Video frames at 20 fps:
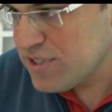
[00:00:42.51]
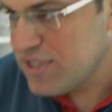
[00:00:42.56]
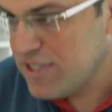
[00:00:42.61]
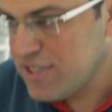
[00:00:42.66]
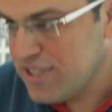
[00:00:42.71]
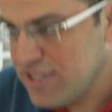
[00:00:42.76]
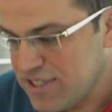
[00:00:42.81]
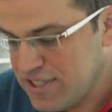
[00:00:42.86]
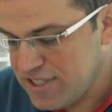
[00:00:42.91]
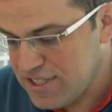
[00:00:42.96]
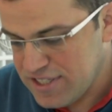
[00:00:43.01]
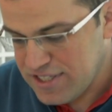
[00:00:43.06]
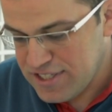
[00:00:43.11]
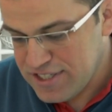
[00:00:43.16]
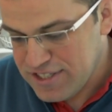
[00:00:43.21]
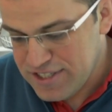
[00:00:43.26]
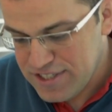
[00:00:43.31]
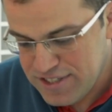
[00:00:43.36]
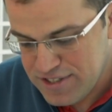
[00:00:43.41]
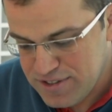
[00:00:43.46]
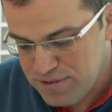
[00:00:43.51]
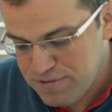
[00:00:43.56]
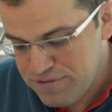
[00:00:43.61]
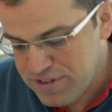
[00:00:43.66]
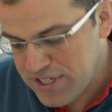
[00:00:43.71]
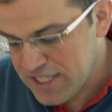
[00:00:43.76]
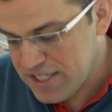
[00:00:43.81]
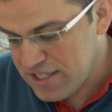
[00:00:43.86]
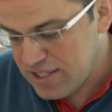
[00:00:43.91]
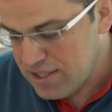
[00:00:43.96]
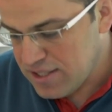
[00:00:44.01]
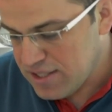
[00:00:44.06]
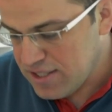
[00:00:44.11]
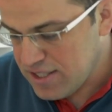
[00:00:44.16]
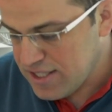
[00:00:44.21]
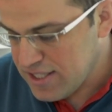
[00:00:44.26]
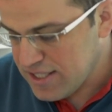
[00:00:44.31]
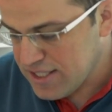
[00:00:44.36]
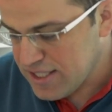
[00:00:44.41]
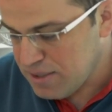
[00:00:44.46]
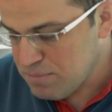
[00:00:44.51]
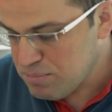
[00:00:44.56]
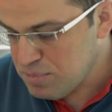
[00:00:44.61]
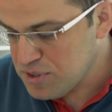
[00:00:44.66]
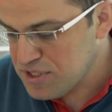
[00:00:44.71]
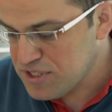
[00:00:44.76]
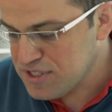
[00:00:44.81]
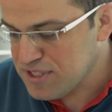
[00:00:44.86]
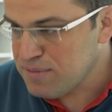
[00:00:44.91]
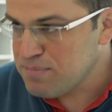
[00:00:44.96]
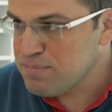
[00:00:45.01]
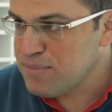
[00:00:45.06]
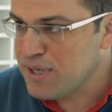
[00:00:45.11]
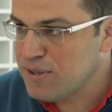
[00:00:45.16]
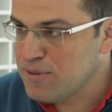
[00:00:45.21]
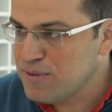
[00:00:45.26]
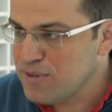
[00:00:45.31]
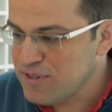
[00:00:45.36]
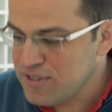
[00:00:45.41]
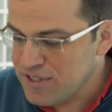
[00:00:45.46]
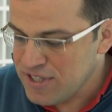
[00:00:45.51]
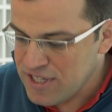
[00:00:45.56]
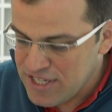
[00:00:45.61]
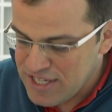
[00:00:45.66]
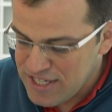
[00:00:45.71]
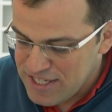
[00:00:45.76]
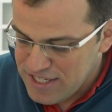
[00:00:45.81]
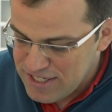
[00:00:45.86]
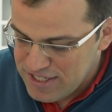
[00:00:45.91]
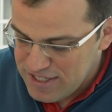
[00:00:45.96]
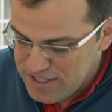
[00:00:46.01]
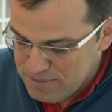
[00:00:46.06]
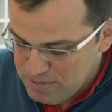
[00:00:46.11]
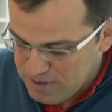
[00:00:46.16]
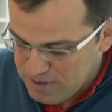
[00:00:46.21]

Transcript: Eh, eh, l'offerta del campus San Paolo eh,